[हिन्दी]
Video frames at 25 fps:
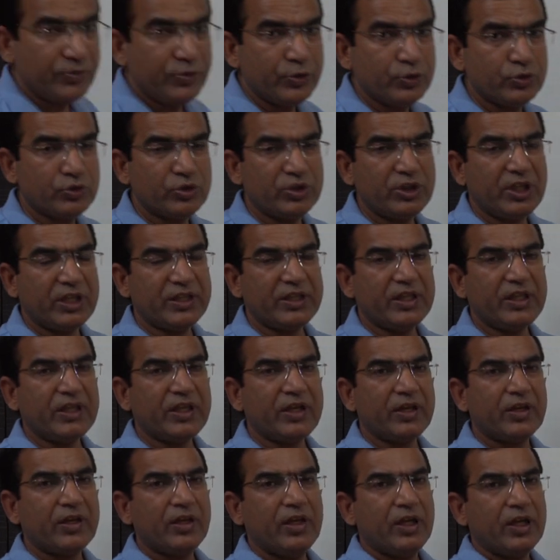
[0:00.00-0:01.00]
कंफ्यूज हो जाते
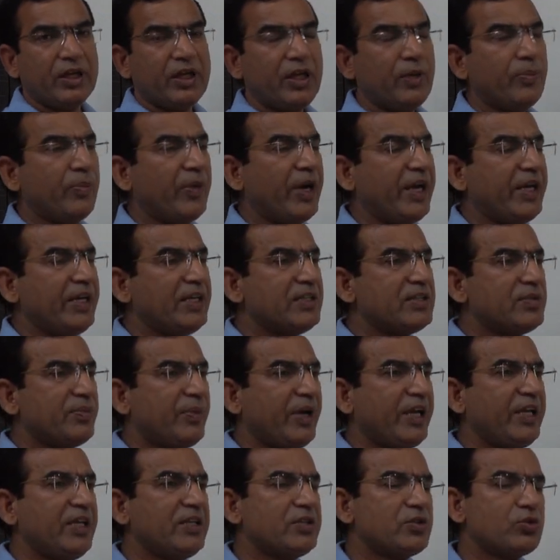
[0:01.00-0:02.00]
हैं कि माइनस
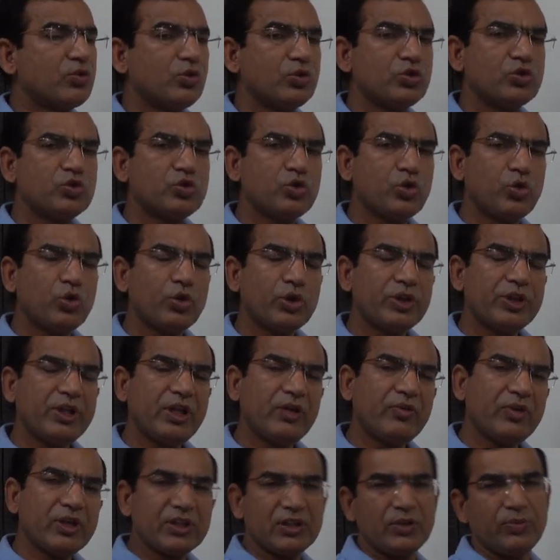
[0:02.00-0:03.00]
माइनस को
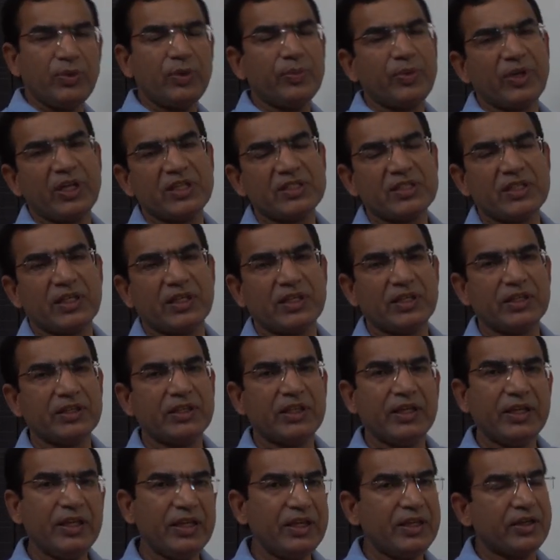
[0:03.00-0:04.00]
जोड़ते वक्त भी प्लस कर
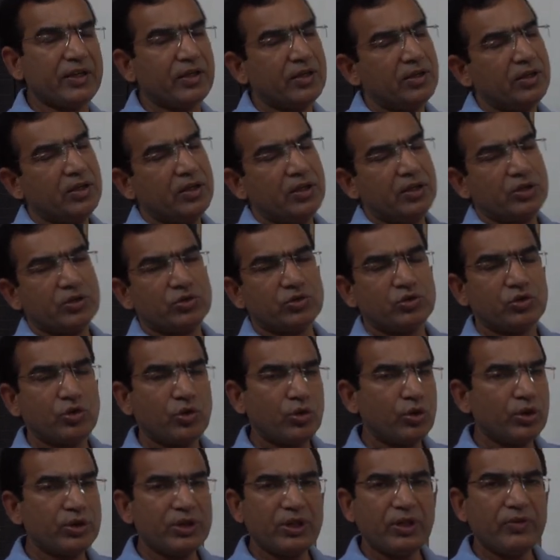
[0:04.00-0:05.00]
देते हैं नहीं
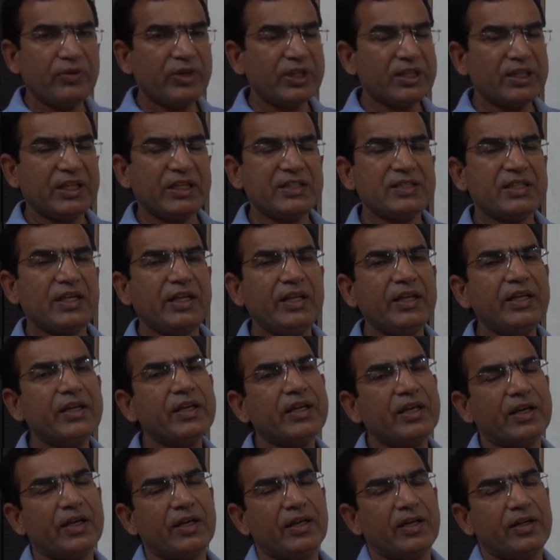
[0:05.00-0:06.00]
जोड़ते वक्त ऐसा नहीं
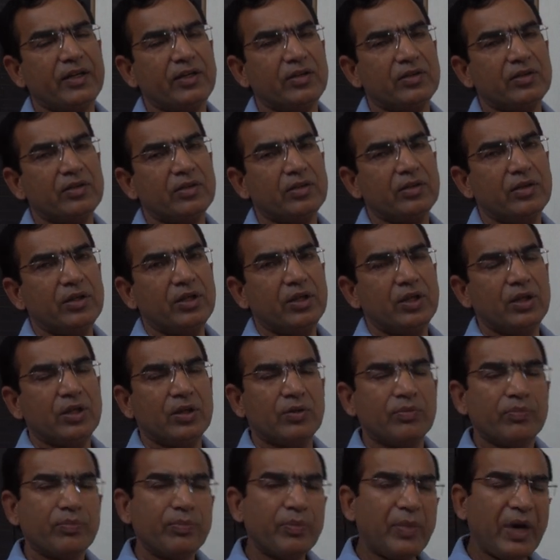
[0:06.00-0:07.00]
करना है
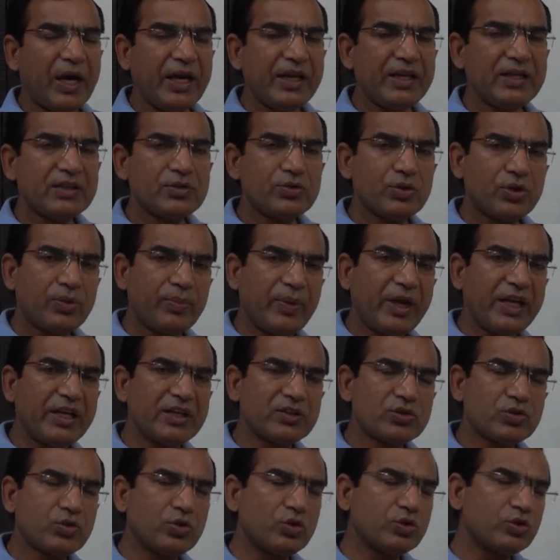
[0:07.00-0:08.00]
माइनस और
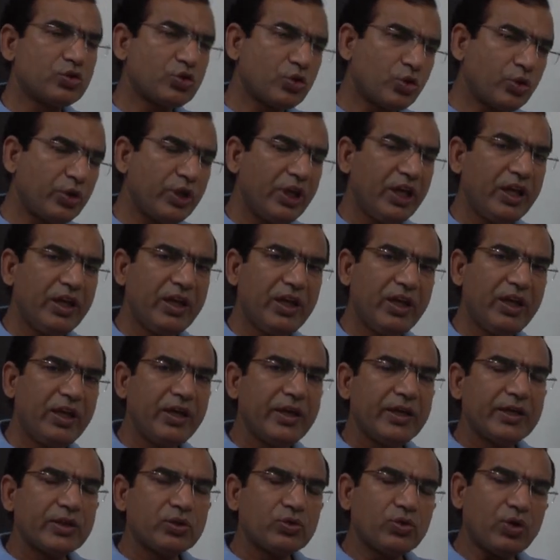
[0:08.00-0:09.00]
माइनस को जोड़ेंगे
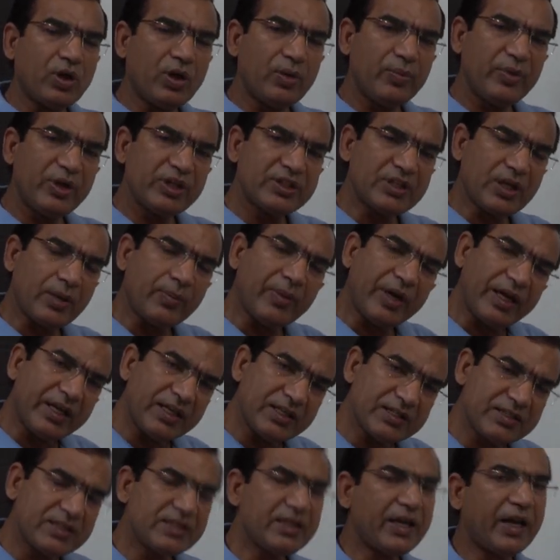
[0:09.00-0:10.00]
तो हमेशा
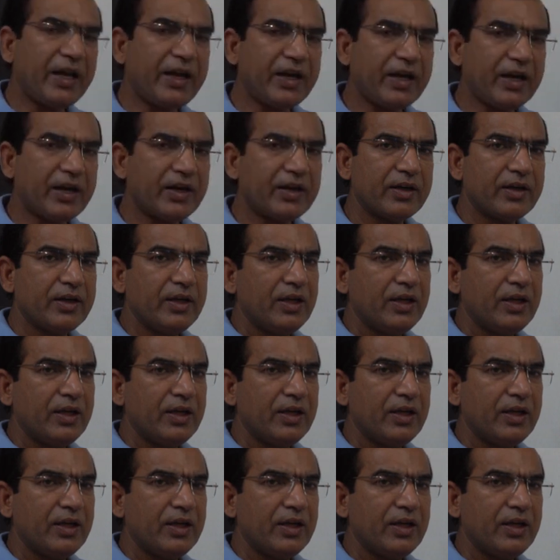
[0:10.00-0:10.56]
माइनस ही आएगा